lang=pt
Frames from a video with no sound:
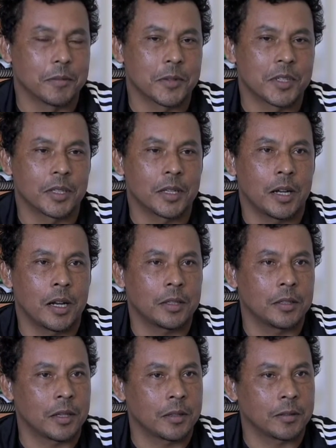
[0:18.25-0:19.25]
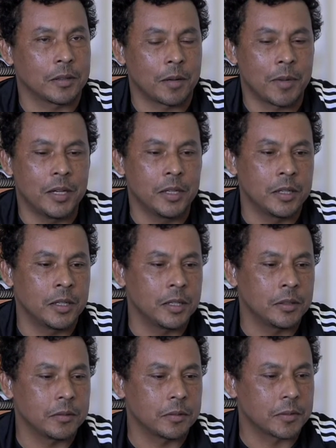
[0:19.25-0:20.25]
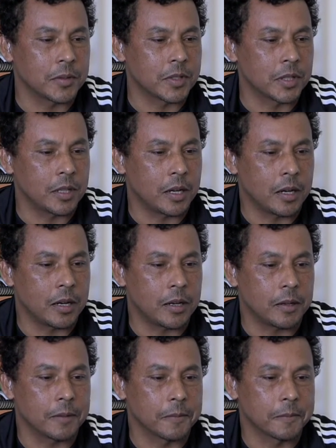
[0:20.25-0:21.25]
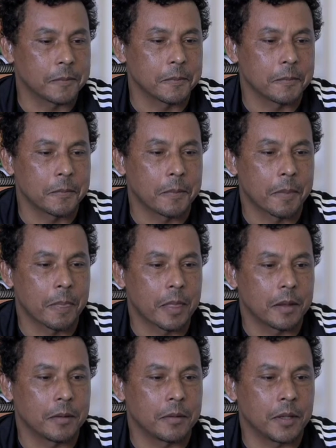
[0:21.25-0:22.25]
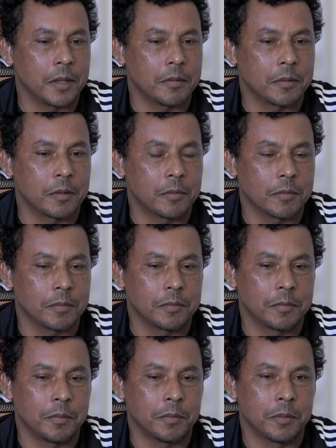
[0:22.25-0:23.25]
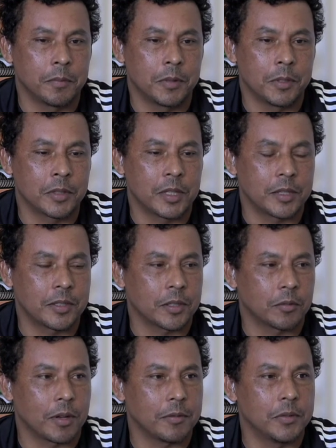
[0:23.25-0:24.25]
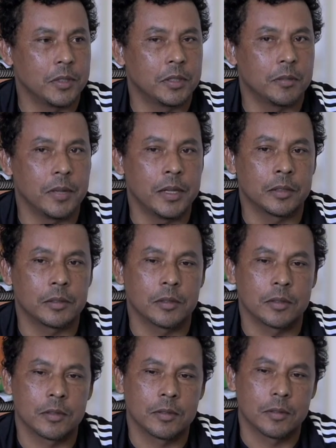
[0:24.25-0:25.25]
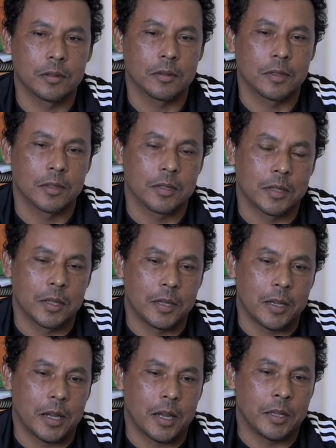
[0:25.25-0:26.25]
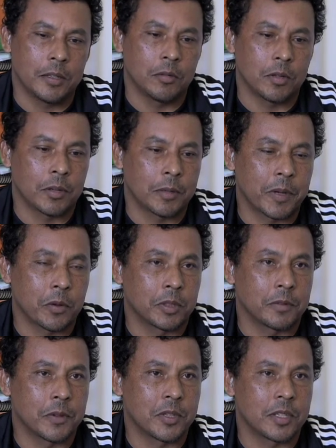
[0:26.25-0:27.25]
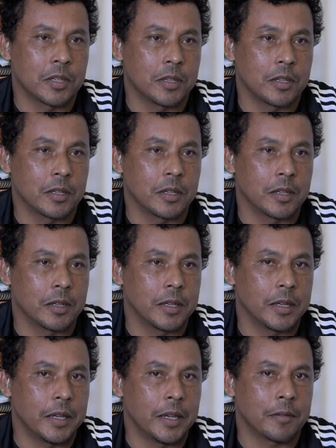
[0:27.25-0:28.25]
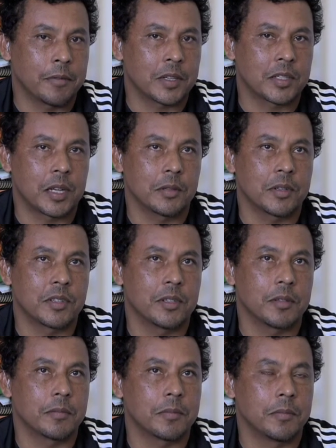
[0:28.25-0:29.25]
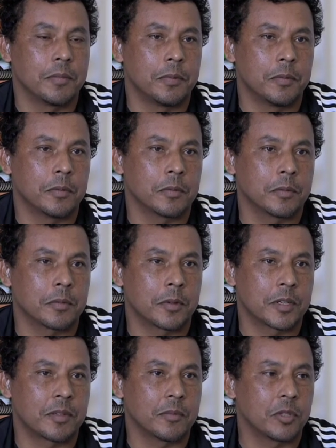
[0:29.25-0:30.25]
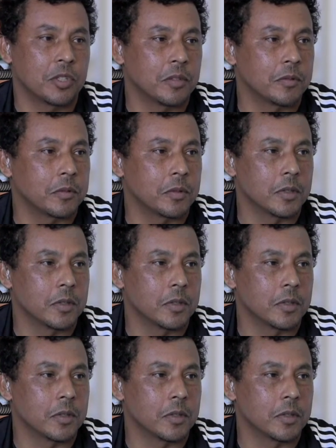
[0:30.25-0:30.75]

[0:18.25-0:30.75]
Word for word: Você está tra trabalhando, você tá tem prioridades na tua vida, métodos. Aí, de uma hora para outra, você é afastado assim por, por esse motivo.